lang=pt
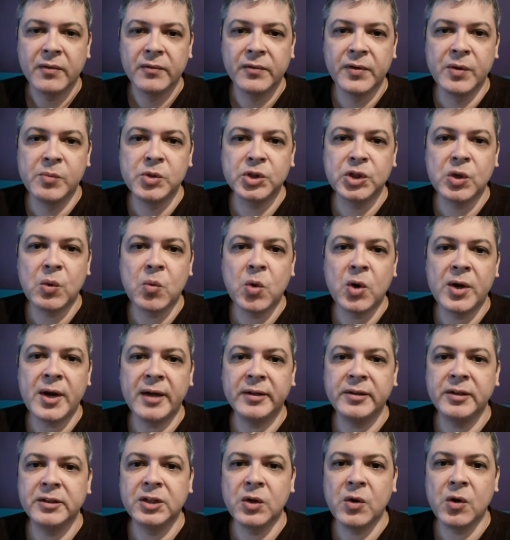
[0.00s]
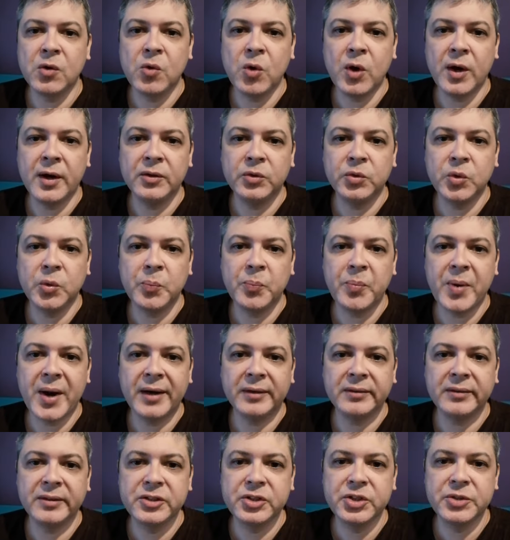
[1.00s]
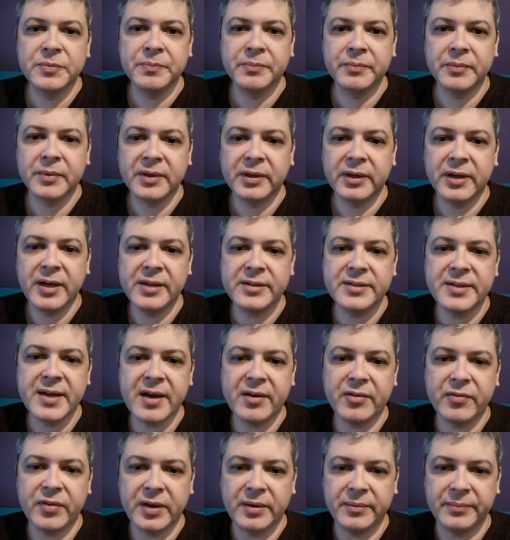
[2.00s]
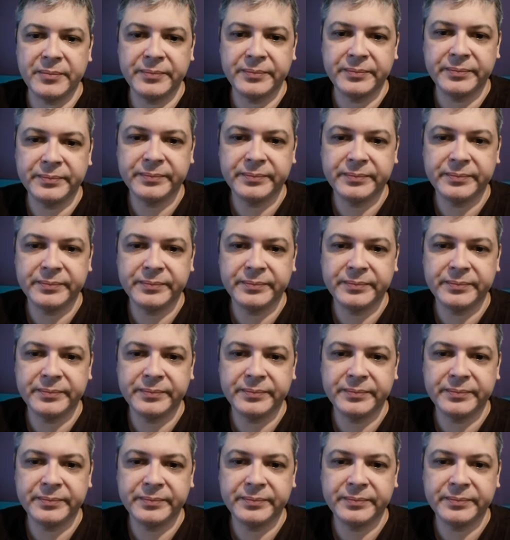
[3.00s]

Vamos dar uma olhada então agora no Partridge Reserva.